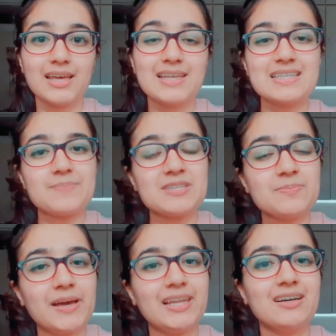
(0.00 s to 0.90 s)
सबसे
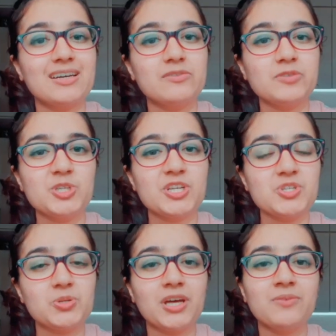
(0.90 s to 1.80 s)
पहला कन्फ्यूजन
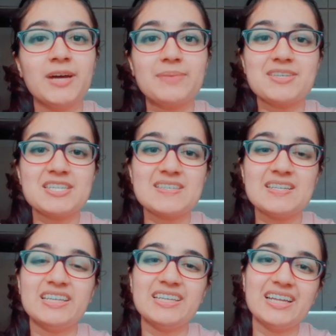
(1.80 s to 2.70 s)
जो है वो एम एस
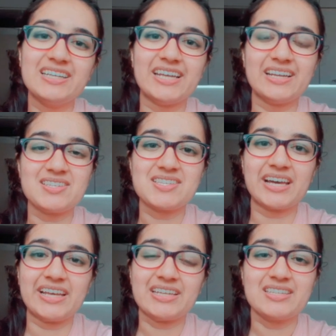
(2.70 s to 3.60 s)
के डेट्स का
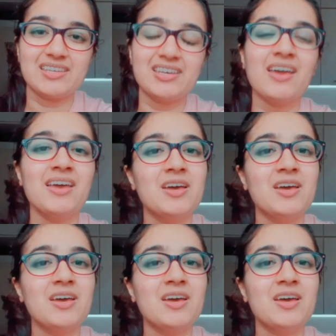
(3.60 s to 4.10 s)
है ठीक है